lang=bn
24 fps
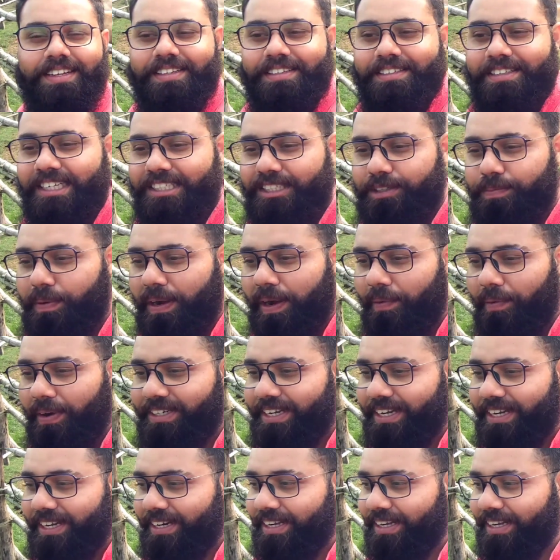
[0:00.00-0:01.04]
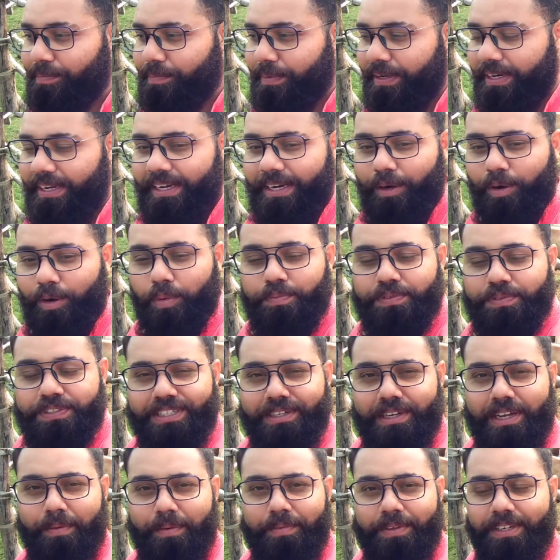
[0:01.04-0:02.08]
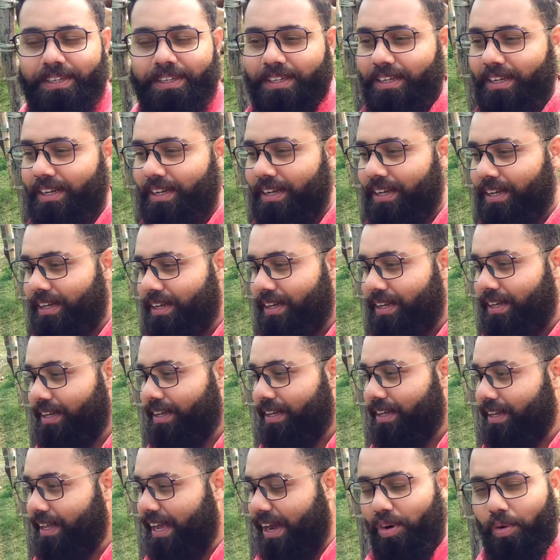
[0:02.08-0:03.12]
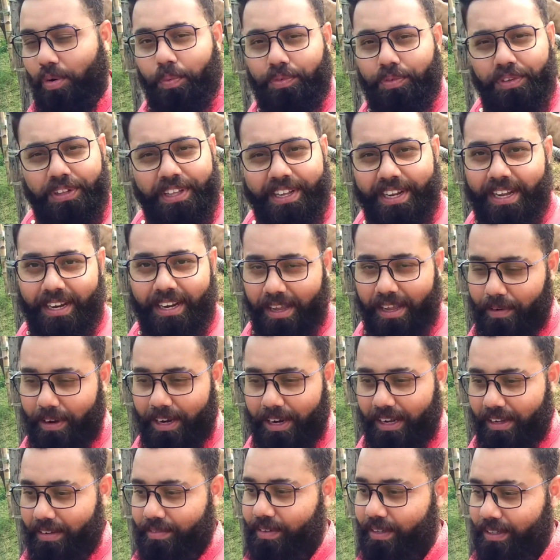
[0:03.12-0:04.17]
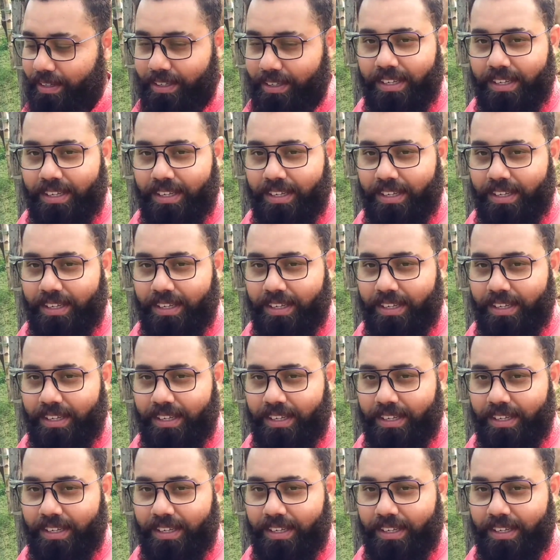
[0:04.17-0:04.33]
তা ভাবা যায় না মানে এরকম সিং আমি এখনও পর্যন্ত দেখিনি আমার লাইফে